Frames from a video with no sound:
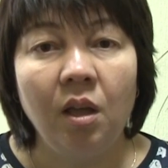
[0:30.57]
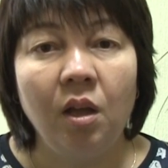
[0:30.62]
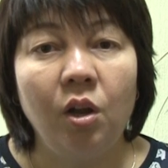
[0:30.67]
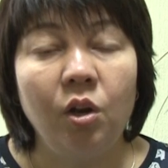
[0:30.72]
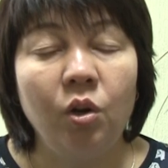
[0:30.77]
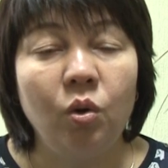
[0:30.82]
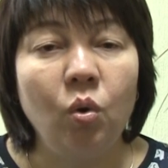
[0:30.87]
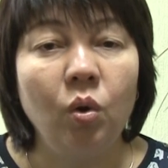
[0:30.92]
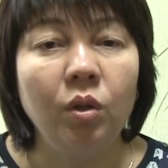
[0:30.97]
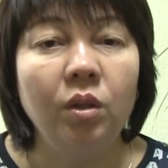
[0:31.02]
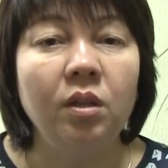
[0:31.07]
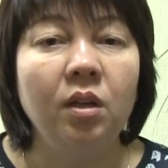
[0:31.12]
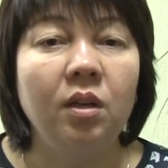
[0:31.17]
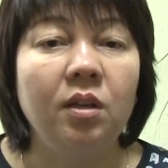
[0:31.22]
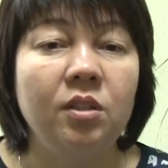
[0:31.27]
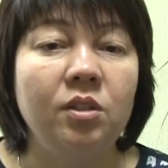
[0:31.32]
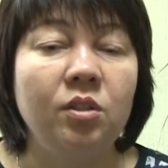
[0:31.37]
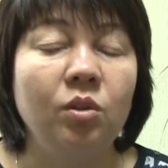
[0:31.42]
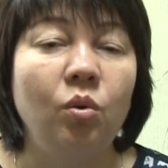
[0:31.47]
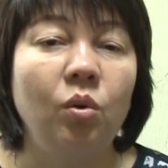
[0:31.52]
Льготные
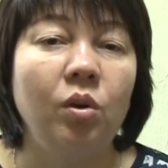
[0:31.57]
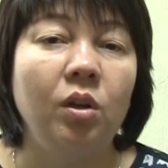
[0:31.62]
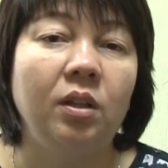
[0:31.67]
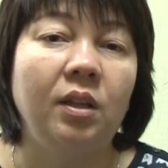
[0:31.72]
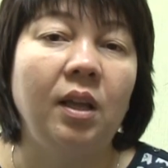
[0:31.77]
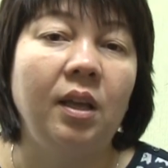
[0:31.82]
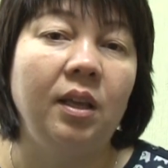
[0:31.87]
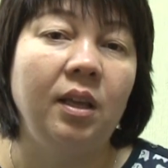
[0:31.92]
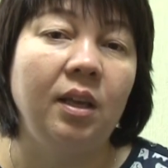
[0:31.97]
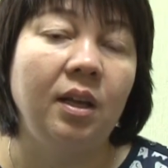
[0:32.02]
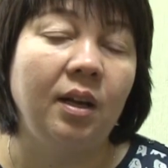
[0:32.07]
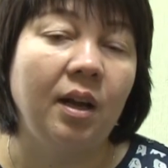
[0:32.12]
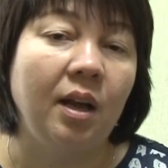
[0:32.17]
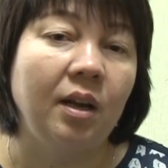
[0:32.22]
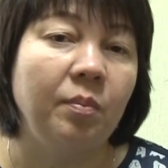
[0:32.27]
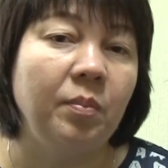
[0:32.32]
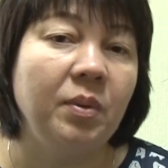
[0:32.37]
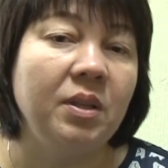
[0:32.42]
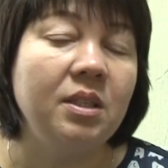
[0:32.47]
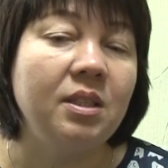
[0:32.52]
категории такие,
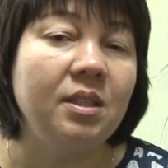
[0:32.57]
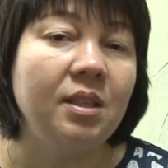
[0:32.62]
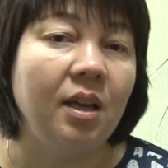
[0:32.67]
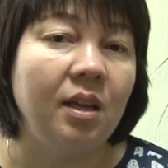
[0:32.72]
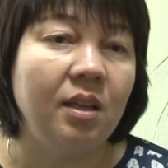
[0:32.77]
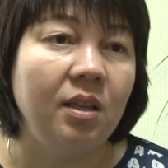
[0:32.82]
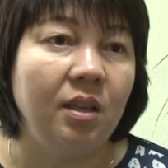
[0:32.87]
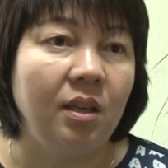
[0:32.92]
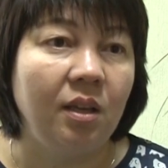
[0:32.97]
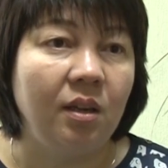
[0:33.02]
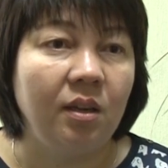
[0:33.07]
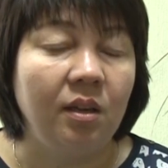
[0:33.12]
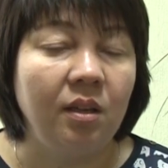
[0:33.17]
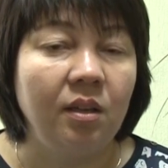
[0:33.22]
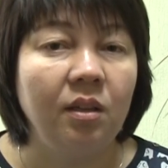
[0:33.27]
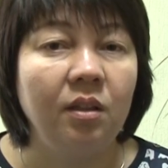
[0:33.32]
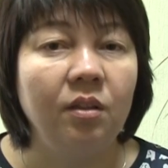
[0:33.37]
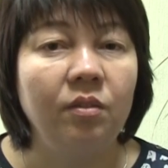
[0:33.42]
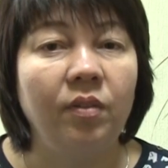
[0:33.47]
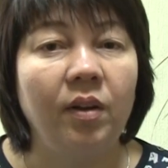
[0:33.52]
как пенсионеры,
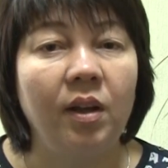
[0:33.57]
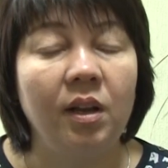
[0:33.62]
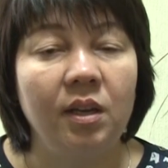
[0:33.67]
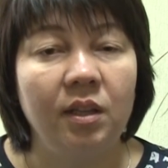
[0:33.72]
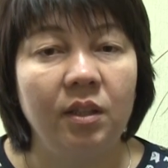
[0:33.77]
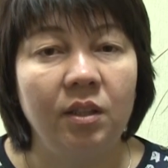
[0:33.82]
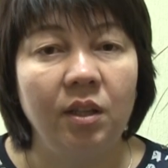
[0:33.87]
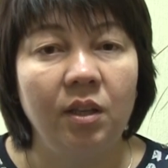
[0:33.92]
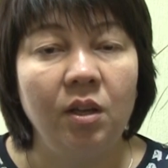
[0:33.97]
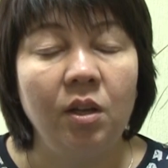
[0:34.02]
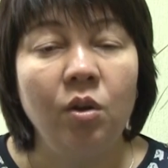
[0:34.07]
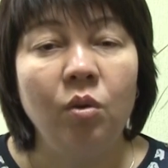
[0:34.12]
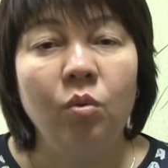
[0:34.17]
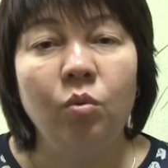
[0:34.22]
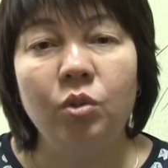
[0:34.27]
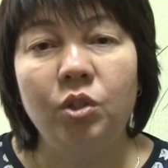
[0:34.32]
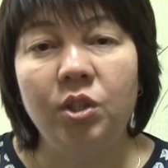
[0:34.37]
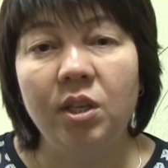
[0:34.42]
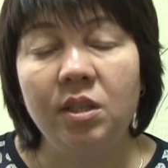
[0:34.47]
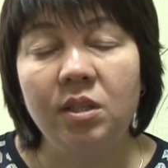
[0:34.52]
инвалиды,
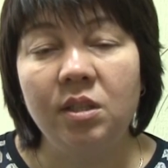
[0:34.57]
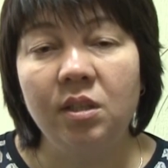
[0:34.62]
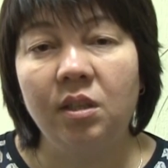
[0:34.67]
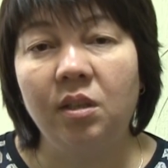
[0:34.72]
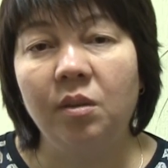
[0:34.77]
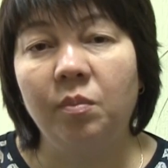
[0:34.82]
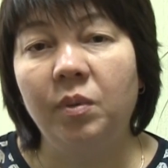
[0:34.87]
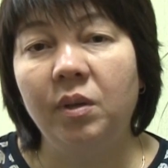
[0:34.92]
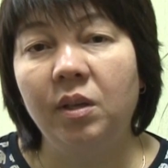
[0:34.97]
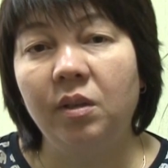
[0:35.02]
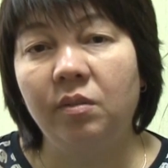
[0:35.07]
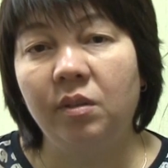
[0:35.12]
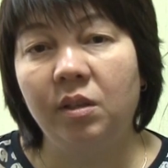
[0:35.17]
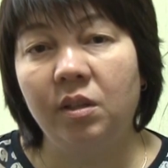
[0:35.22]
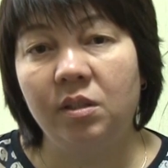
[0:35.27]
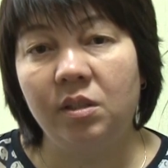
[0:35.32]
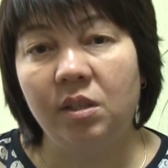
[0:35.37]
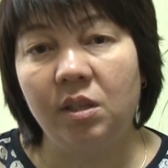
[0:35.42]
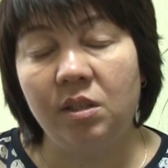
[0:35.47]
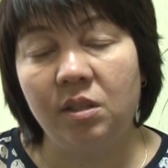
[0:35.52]
участники
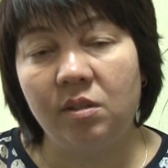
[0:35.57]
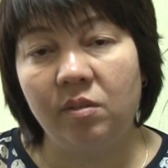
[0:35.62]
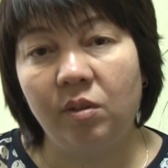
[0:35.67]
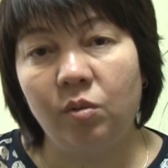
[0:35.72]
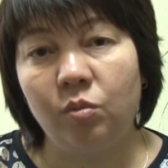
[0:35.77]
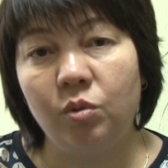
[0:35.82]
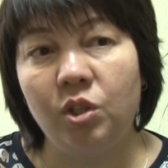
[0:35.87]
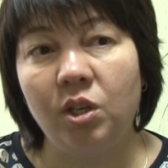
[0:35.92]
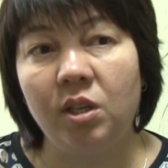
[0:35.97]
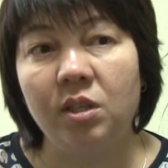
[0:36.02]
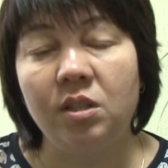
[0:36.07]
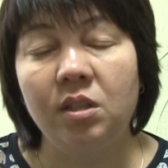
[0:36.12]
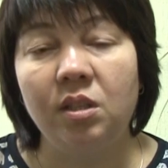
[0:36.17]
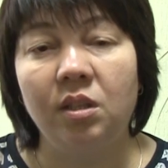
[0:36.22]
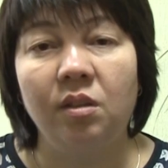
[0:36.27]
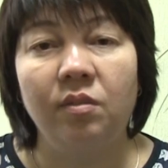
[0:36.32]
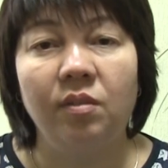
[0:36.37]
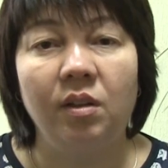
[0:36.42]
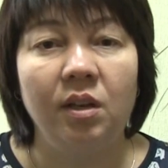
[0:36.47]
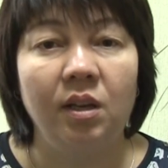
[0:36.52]
боевых действий,
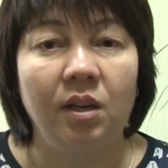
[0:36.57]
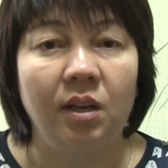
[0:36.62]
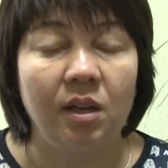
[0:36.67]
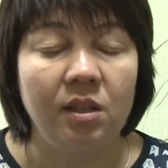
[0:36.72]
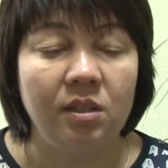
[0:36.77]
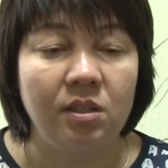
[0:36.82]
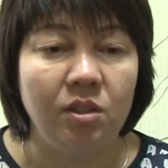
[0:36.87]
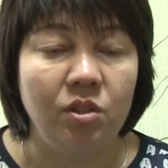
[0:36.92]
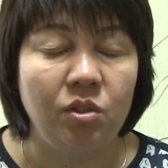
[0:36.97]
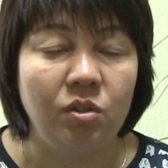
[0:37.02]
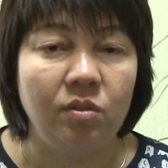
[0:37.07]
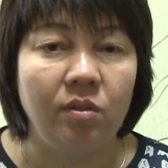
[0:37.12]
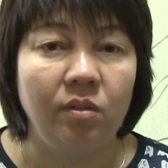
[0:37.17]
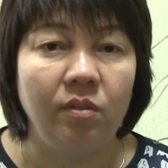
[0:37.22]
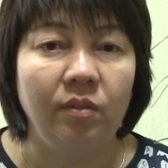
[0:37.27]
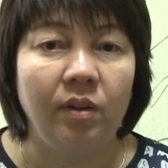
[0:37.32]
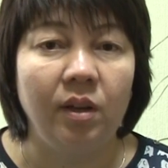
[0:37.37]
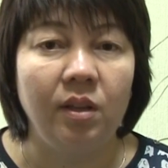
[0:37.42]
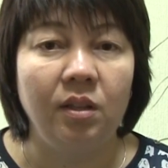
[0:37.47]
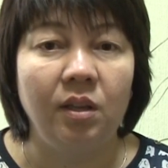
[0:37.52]
участники Великой
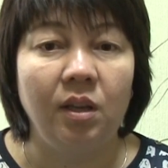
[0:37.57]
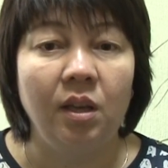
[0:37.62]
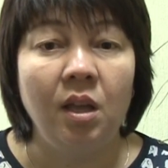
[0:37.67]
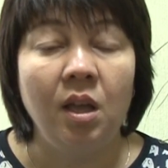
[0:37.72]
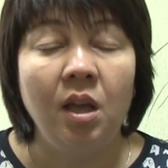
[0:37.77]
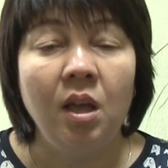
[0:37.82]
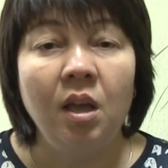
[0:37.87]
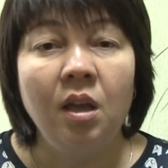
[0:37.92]
Отечественной войны.